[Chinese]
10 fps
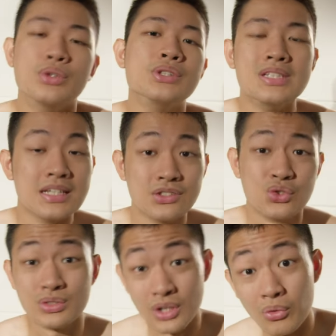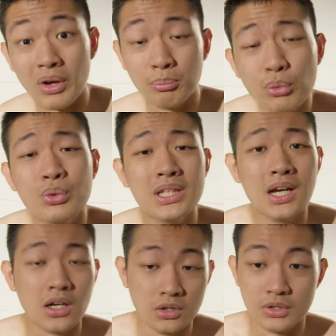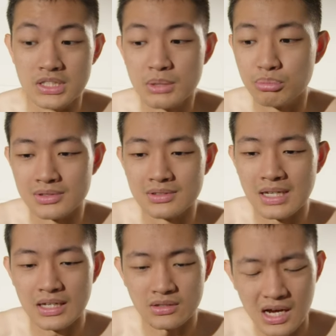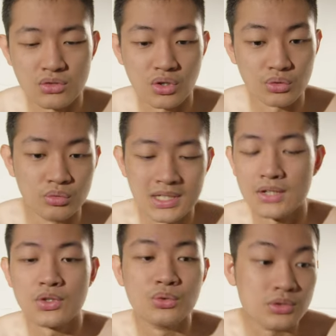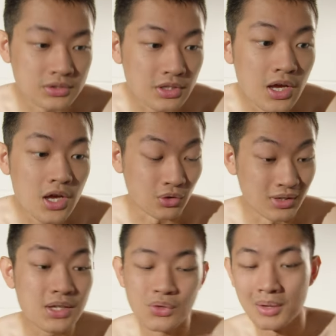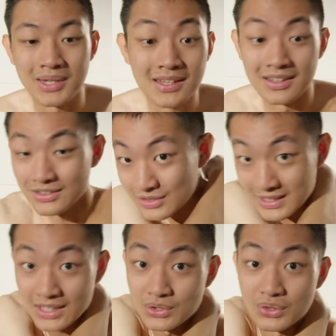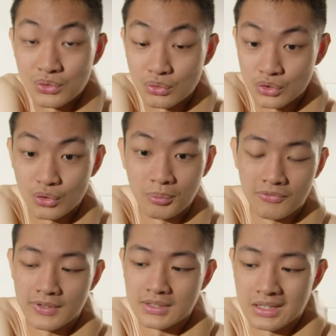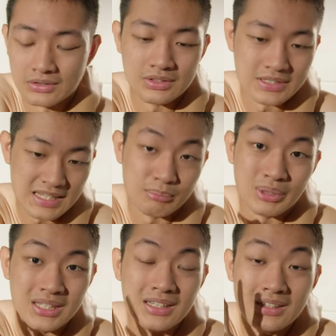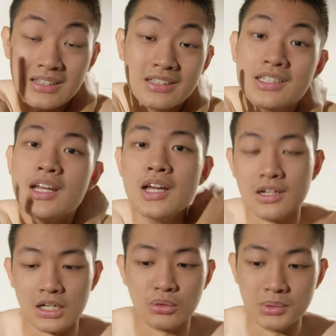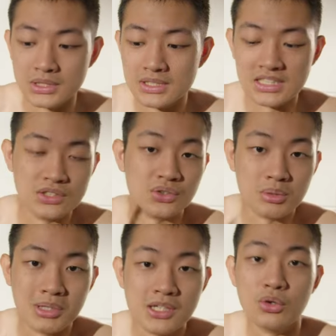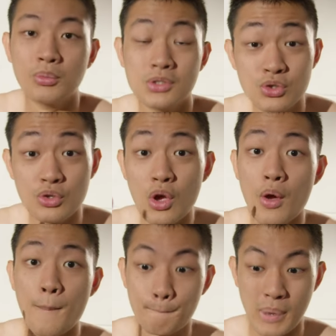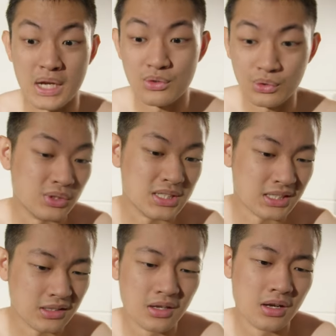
的事情就稍微不一样了，已经不是在擦窗户，擦窗户就是有另外一批人去擦窗户。就我们分好像三批人，然后我们是其中一批，我们去搬运一些